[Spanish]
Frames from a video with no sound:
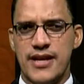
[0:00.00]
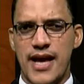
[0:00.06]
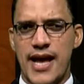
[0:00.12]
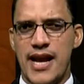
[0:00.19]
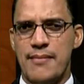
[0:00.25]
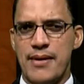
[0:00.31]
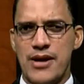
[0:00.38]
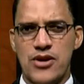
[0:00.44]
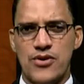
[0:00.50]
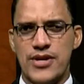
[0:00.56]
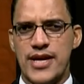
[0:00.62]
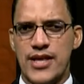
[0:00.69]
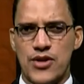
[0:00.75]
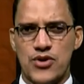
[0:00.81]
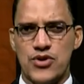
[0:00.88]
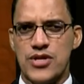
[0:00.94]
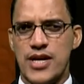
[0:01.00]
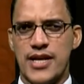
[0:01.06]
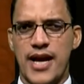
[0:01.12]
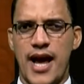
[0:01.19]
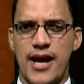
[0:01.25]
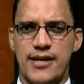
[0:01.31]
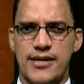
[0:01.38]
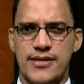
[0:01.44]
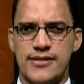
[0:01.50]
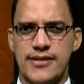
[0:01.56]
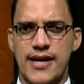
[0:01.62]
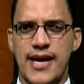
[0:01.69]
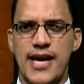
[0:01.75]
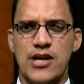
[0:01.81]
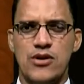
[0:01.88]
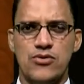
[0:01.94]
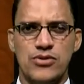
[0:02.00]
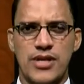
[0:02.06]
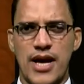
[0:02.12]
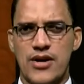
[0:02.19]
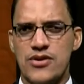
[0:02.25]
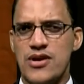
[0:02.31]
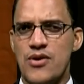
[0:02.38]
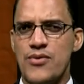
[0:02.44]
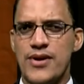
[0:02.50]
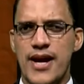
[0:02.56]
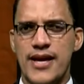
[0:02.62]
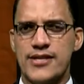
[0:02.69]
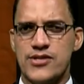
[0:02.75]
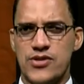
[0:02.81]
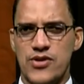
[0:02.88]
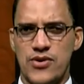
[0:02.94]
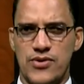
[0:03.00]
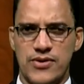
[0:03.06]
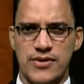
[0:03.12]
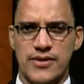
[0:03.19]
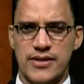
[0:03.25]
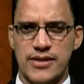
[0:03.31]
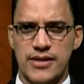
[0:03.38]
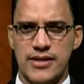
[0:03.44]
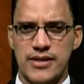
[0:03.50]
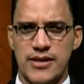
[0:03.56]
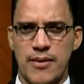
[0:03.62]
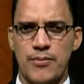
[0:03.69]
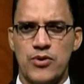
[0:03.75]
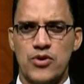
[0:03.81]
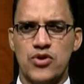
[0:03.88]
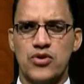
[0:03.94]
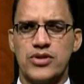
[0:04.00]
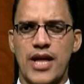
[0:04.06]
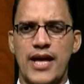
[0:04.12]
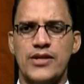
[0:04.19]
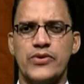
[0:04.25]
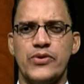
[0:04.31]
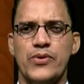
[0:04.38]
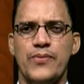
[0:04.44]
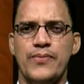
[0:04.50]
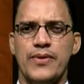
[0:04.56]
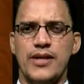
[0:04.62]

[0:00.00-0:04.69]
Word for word: a la mayoría de los alcaldes ejecutar una buena gestión. Por lo tanto,